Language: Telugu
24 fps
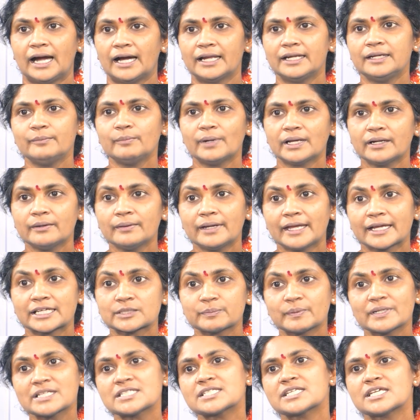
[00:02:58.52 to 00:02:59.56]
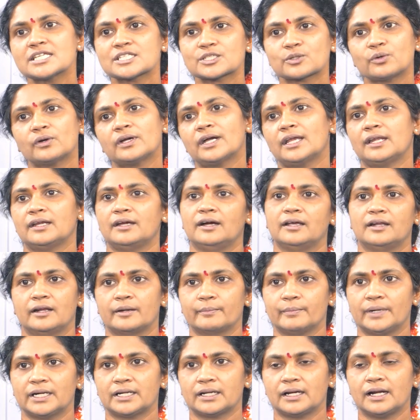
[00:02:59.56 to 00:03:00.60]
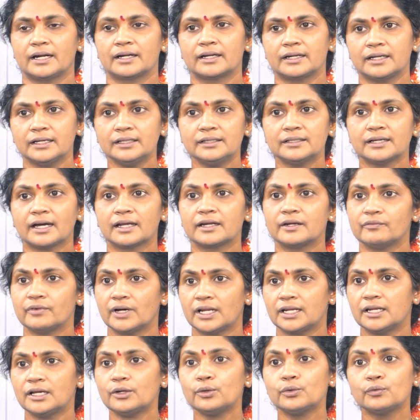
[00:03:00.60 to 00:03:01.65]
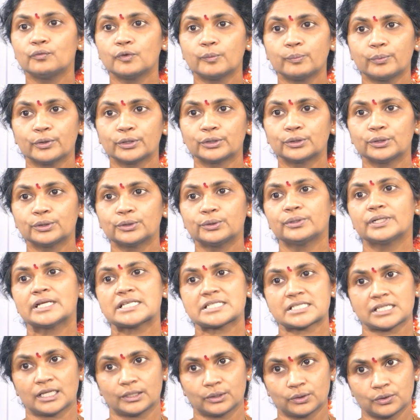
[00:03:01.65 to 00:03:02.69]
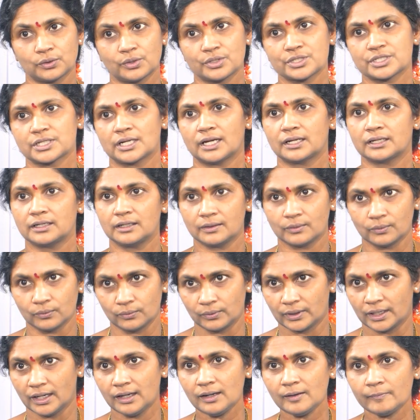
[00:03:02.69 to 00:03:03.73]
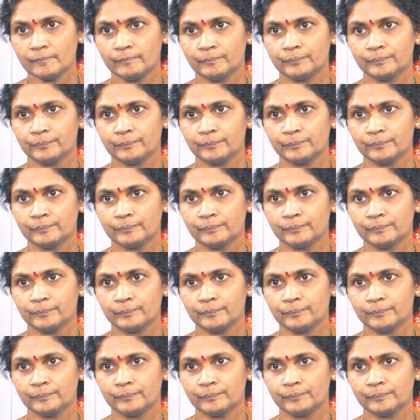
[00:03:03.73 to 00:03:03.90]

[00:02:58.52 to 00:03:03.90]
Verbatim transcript: అని మనం ఎక్స్ప్రెస్ చేసుకోగలగాలన్నమాట అంటే దానివల్ల నువ్వు పొందుతున్న సంతోషాన్ని కూడా